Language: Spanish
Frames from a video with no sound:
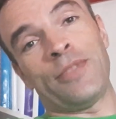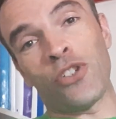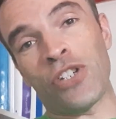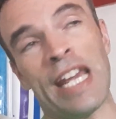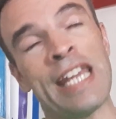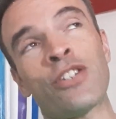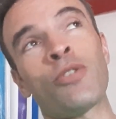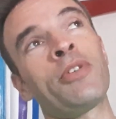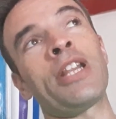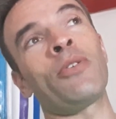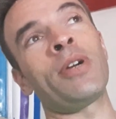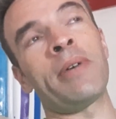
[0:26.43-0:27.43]
O sea, es como
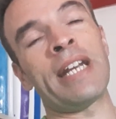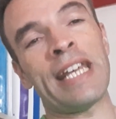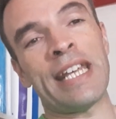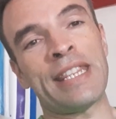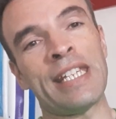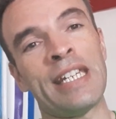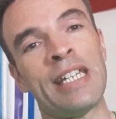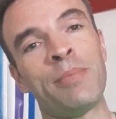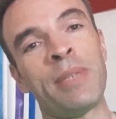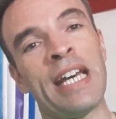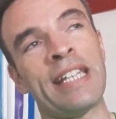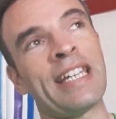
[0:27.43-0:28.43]
de alguna manera decir,
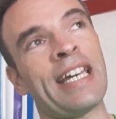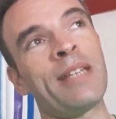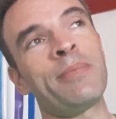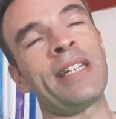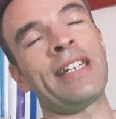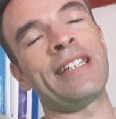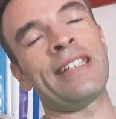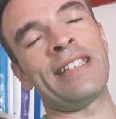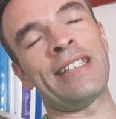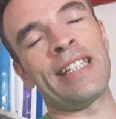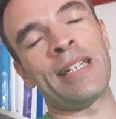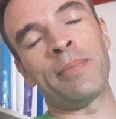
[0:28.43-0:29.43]
mirad,
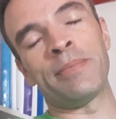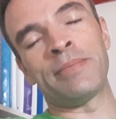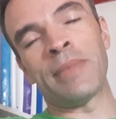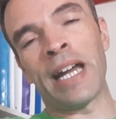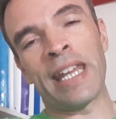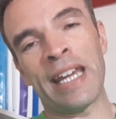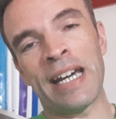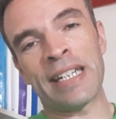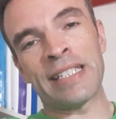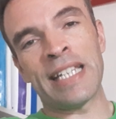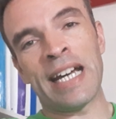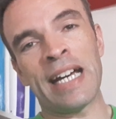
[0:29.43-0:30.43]
dejadme de
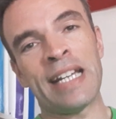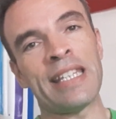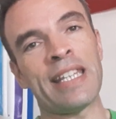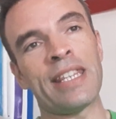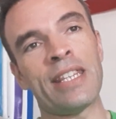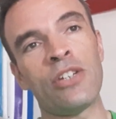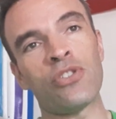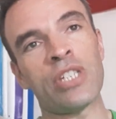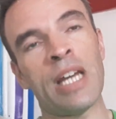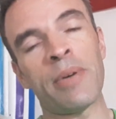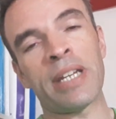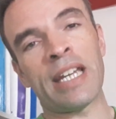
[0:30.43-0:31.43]
marear ya y decidíos
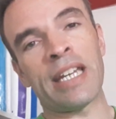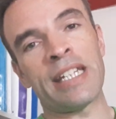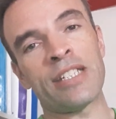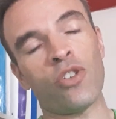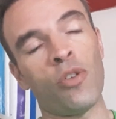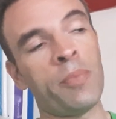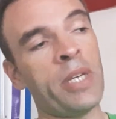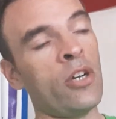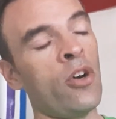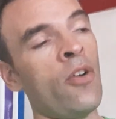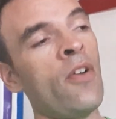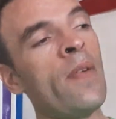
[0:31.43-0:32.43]
ya a ver qué queréis
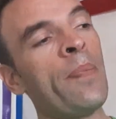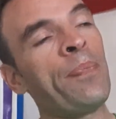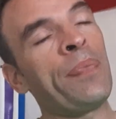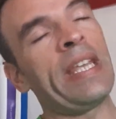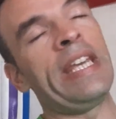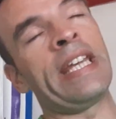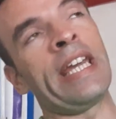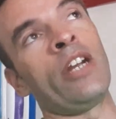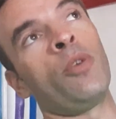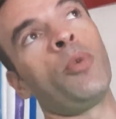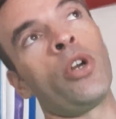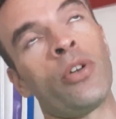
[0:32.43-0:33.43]
conmigo y qué
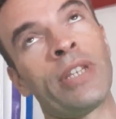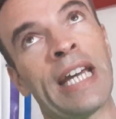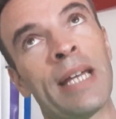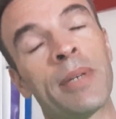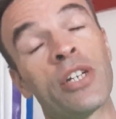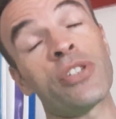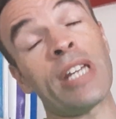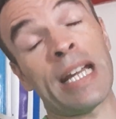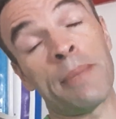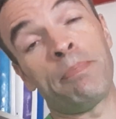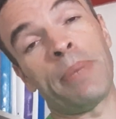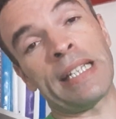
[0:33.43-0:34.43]
no. Bueno, dejadme que os diga
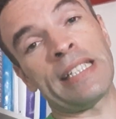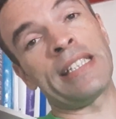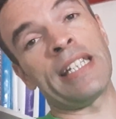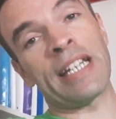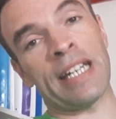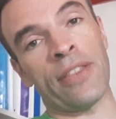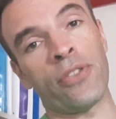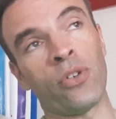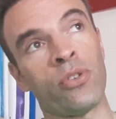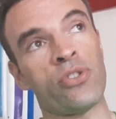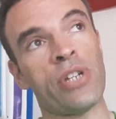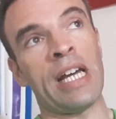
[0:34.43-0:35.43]
que en parte tiene
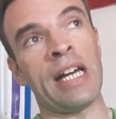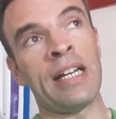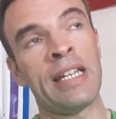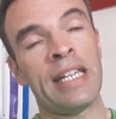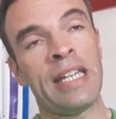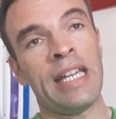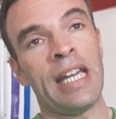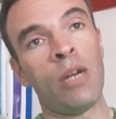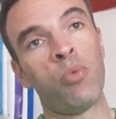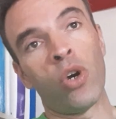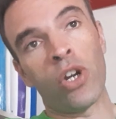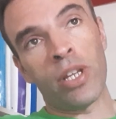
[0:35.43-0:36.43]
razón. O sea,
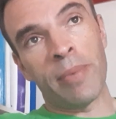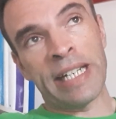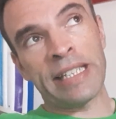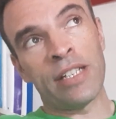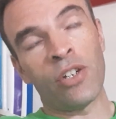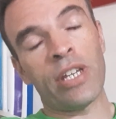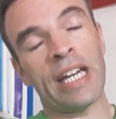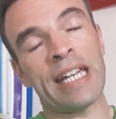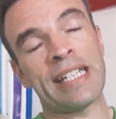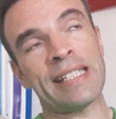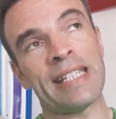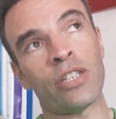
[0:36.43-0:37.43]
el bueno de Martín
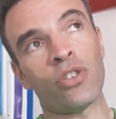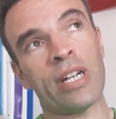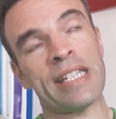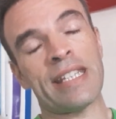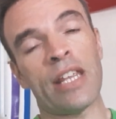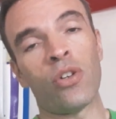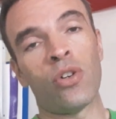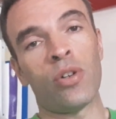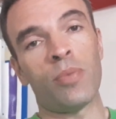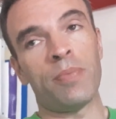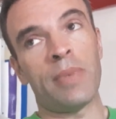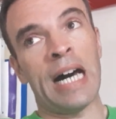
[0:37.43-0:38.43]
Odegar es cierto que ha
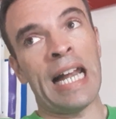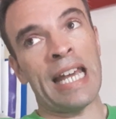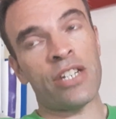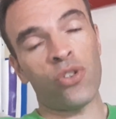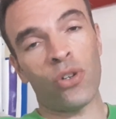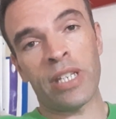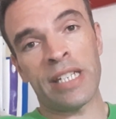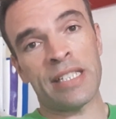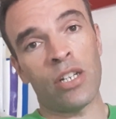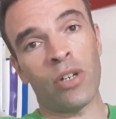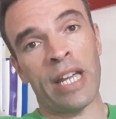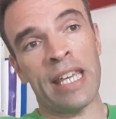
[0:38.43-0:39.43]
estado a las órdenes
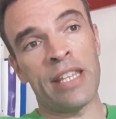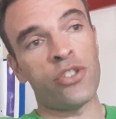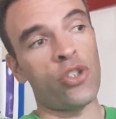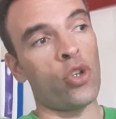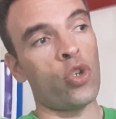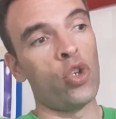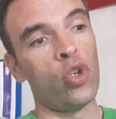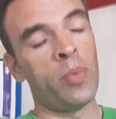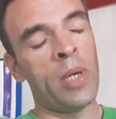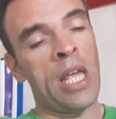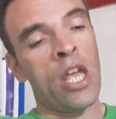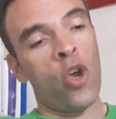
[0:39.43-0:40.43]
de lo que haya dicho el
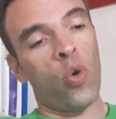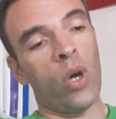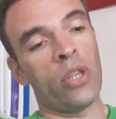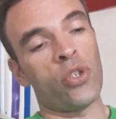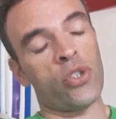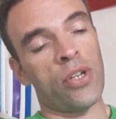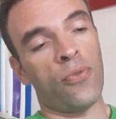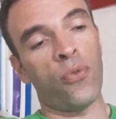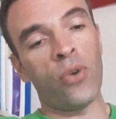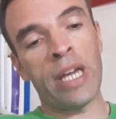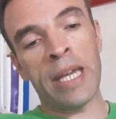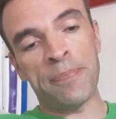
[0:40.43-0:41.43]
club cuando se
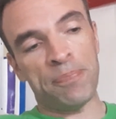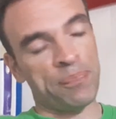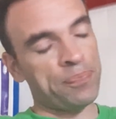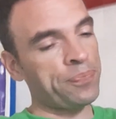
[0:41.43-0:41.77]
fue